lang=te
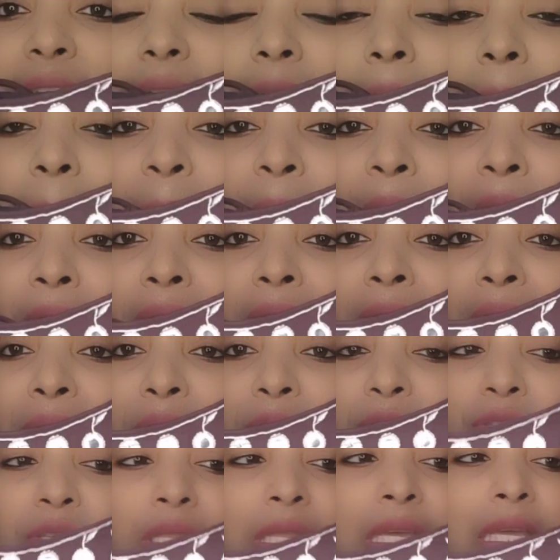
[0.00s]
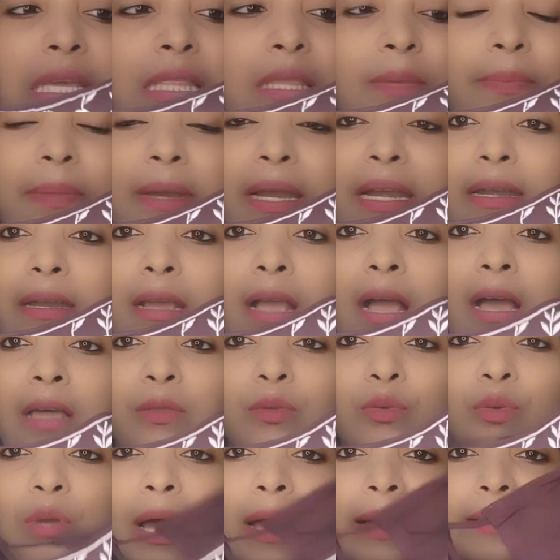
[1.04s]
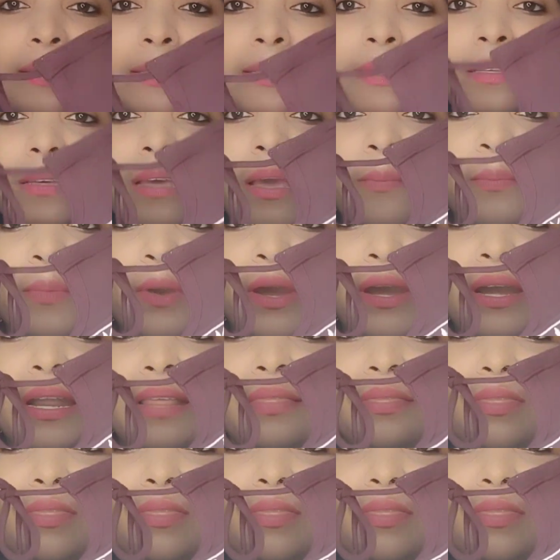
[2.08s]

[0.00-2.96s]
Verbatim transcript: ఎంబ్రాయిడరీ వచ్చింది ఇది ప్రింట్ కాదు గైస్ ఎంబ్రాయిడరీ ఎంత